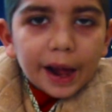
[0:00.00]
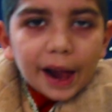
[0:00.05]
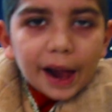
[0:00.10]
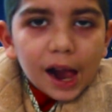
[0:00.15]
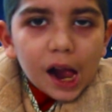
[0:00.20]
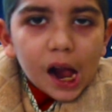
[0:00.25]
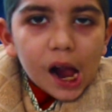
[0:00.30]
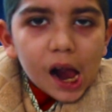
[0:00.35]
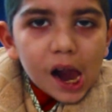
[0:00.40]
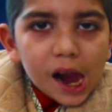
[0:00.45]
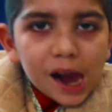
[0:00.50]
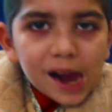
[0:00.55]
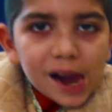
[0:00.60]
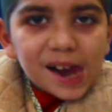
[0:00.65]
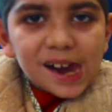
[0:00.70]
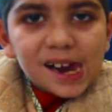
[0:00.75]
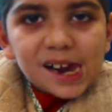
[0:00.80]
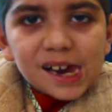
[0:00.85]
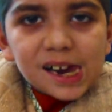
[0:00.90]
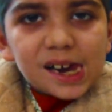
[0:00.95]
vocês
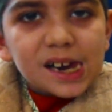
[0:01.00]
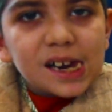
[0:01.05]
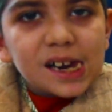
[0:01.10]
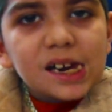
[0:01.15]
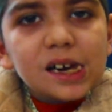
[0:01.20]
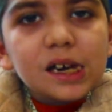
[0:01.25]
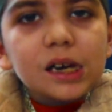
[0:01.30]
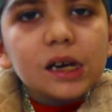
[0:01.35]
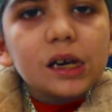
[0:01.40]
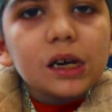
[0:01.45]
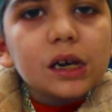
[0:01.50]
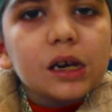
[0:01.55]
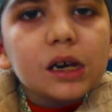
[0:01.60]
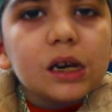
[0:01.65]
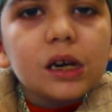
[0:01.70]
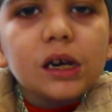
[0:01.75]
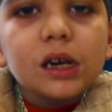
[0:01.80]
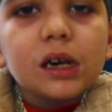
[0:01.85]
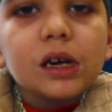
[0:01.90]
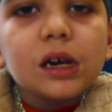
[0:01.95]
terem,
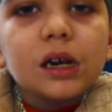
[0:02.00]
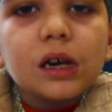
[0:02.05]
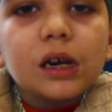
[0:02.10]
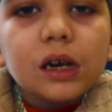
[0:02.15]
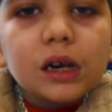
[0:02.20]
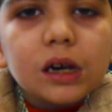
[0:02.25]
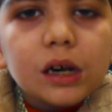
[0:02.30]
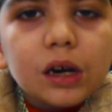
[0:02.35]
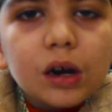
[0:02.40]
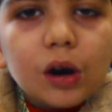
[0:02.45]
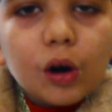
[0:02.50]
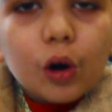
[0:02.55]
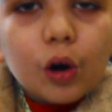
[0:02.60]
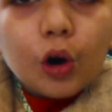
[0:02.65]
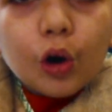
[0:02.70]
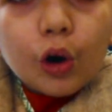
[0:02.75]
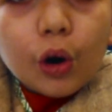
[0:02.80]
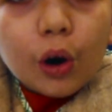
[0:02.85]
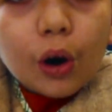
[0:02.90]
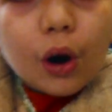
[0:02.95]
verem o que esta
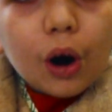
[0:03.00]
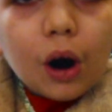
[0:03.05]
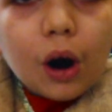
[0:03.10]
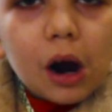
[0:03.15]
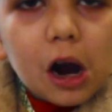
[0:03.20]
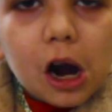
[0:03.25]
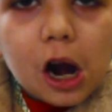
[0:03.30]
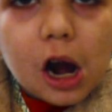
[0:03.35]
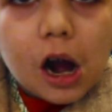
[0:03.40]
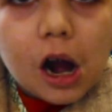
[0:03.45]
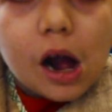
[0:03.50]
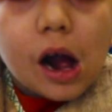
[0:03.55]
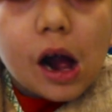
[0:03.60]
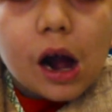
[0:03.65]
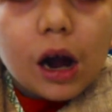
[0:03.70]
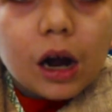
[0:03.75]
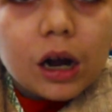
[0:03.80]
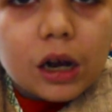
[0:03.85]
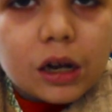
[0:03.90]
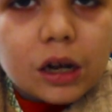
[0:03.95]
doença é.
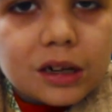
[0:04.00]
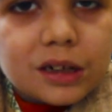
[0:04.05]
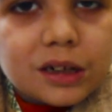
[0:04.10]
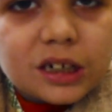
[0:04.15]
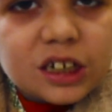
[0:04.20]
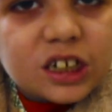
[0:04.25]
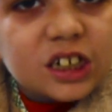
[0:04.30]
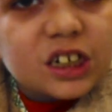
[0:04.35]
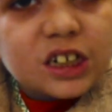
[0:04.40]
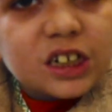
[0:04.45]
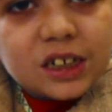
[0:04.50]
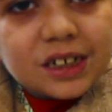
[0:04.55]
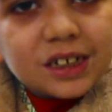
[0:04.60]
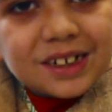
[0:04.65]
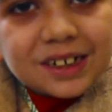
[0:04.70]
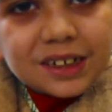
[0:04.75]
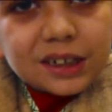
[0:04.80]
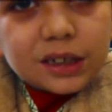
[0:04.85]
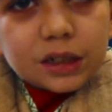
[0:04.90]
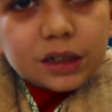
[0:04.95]
Para
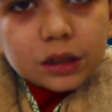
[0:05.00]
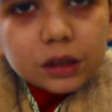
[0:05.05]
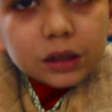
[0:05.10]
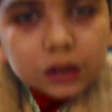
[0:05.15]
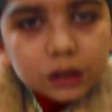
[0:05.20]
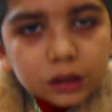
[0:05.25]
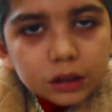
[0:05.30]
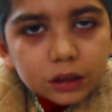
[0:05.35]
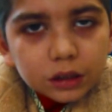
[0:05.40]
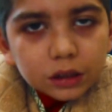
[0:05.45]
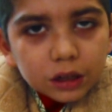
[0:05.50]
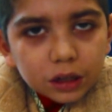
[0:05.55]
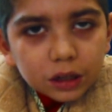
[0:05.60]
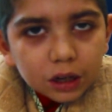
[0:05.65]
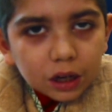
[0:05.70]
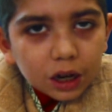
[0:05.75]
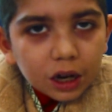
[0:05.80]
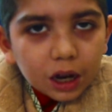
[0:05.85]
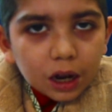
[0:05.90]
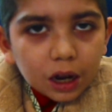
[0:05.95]
vocês, para
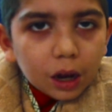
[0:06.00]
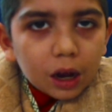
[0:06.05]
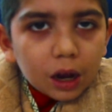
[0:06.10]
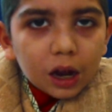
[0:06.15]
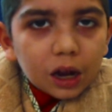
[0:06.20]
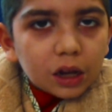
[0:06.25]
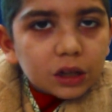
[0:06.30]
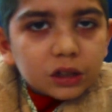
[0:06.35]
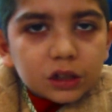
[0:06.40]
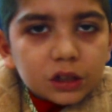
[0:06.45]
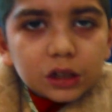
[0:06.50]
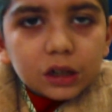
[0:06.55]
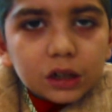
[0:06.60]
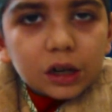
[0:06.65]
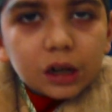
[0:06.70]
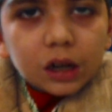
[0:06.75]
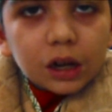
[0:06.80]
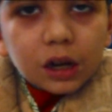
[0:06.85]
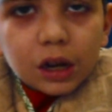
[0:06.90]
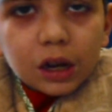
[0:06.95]
isso,
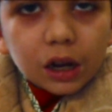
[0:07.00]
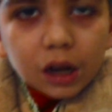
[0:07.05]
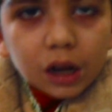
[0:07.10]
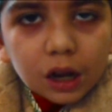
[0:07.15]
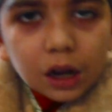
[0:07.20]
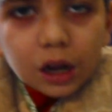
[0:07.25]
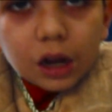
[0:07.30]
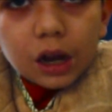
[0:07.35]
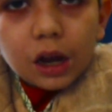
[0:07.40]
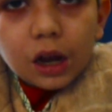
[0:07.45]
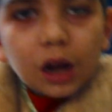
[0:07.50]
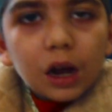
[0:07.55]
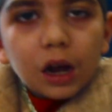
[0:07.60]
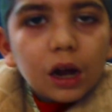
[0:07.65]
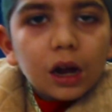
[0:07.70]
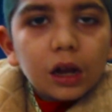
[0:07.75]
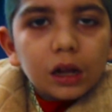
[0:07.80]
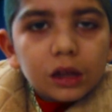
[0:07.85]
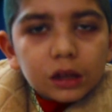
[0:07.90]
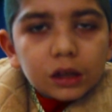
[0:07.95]
vocês
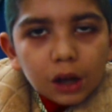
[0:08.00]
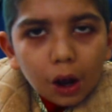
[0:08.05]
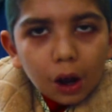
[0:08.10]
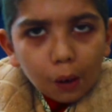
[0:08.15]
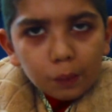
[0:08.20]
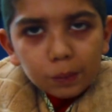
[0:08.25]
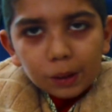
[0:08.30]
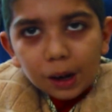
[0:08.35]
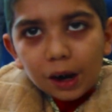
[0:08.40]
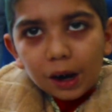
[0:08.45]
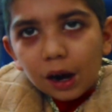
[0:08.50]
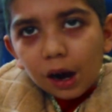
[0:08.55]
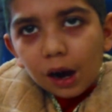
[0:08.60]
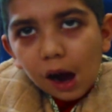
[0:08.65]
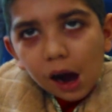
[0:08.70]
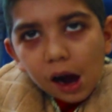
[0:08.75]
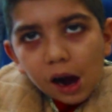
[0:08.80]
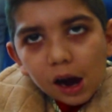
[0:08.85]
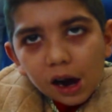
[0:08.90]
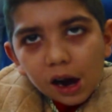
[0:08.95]

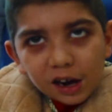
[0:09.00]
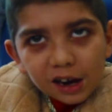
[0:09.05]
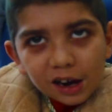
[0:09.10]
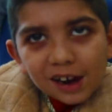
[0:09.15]
entregarem-se